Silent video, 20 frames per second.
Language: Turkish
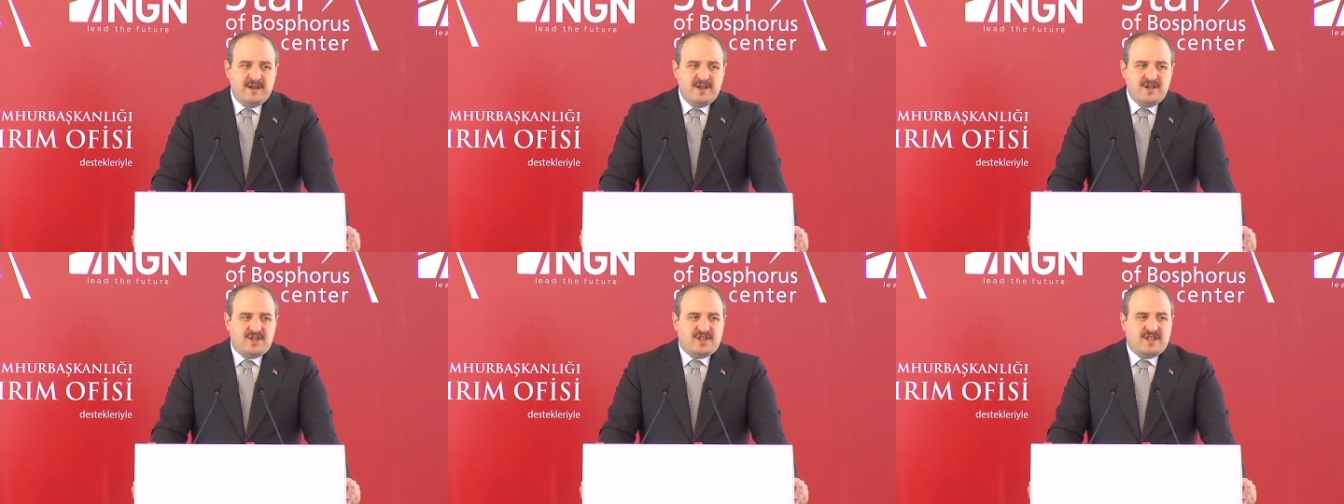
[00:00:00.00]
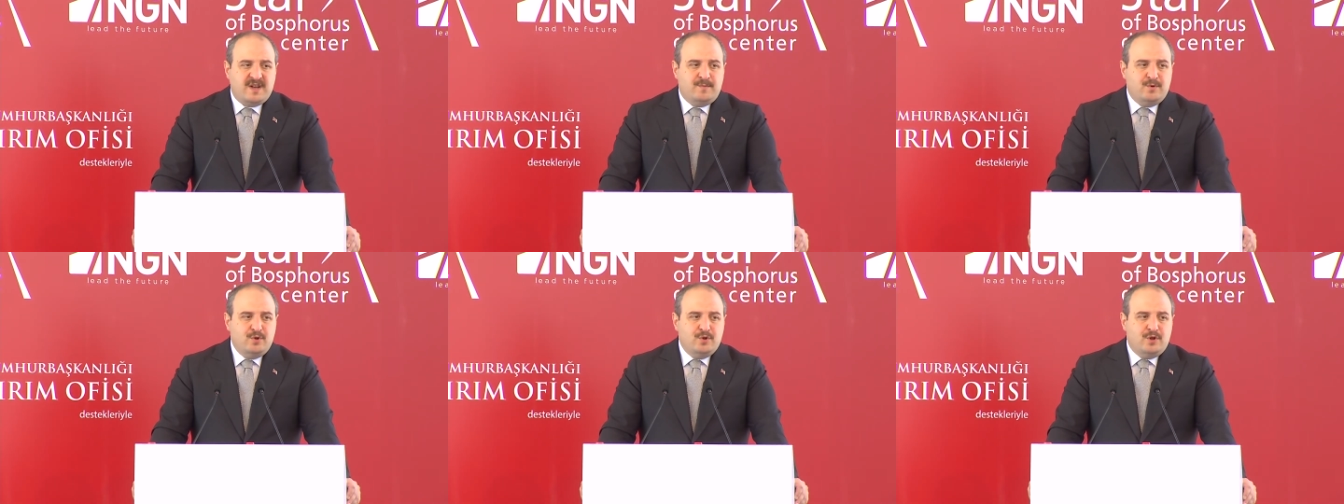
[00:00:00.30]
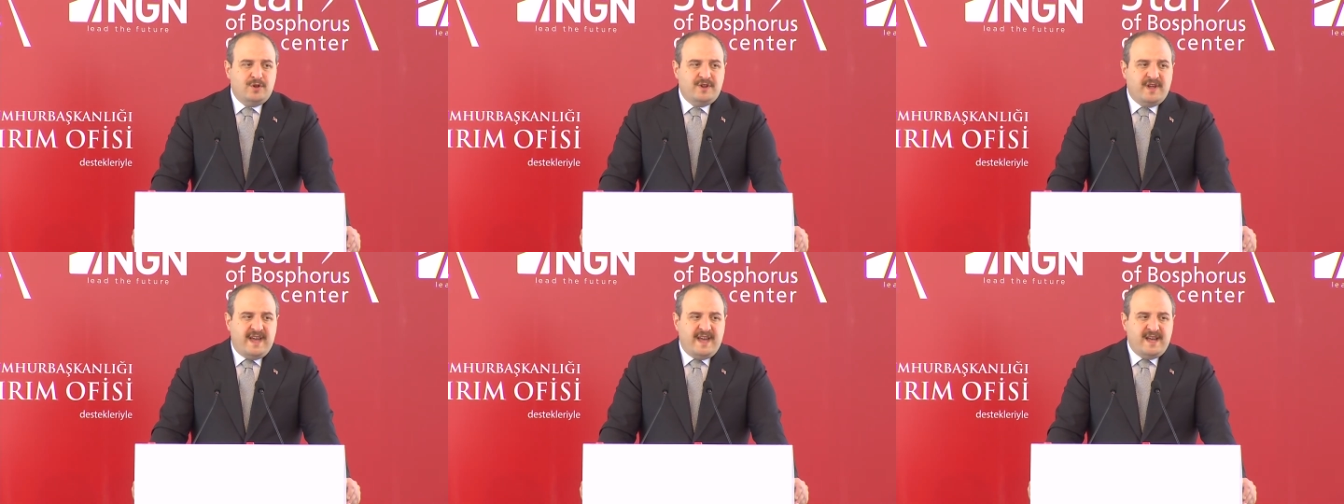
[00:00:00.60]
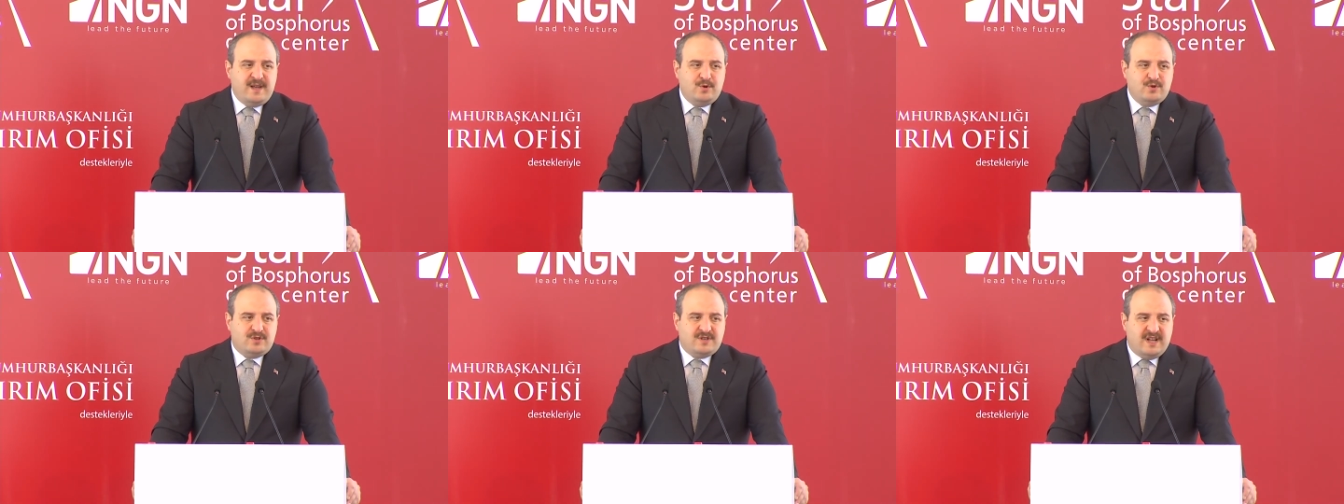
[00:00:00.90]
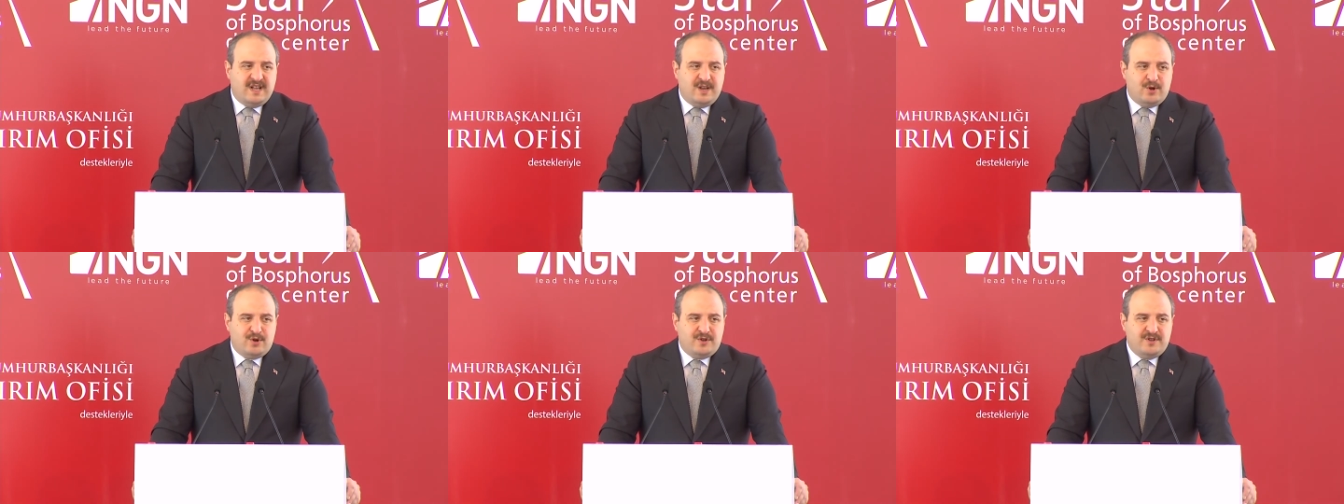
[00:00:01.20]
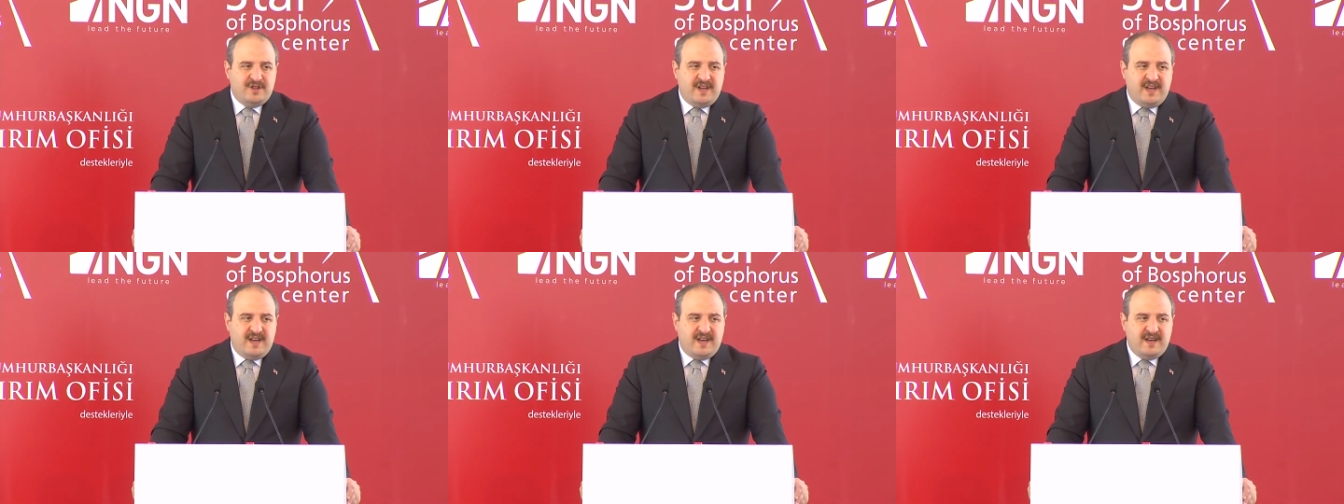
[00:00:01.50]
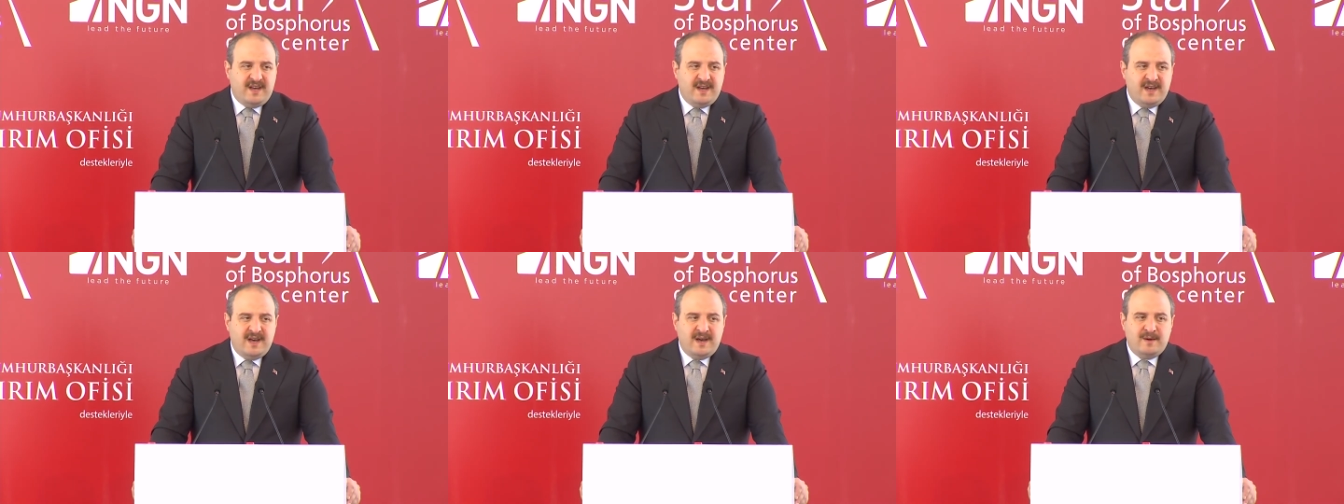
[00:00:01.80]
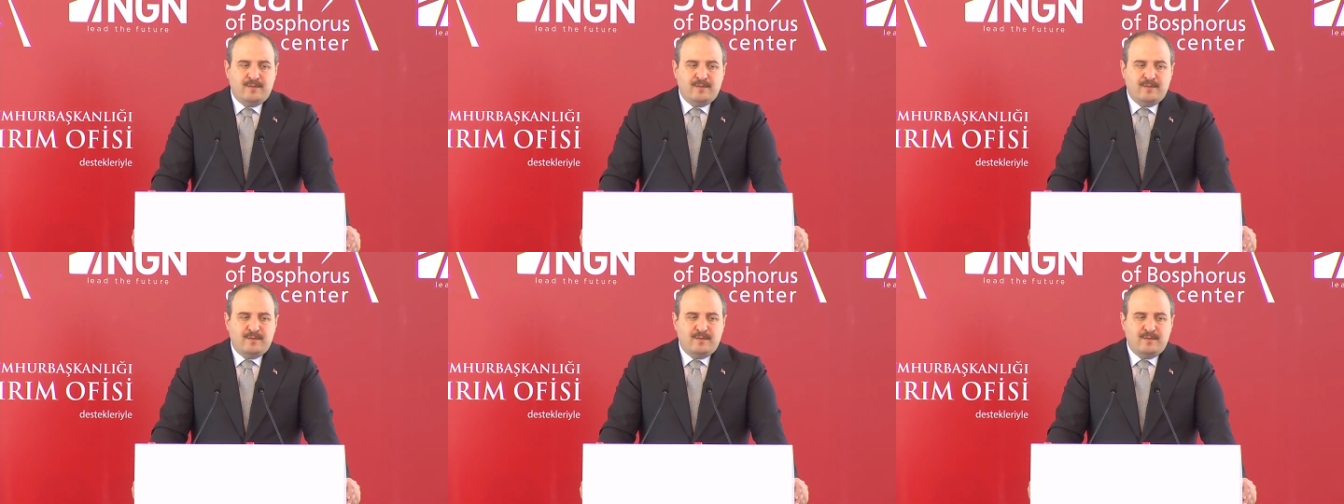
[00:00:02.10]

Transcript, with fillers: İşte bunun en güzel örneği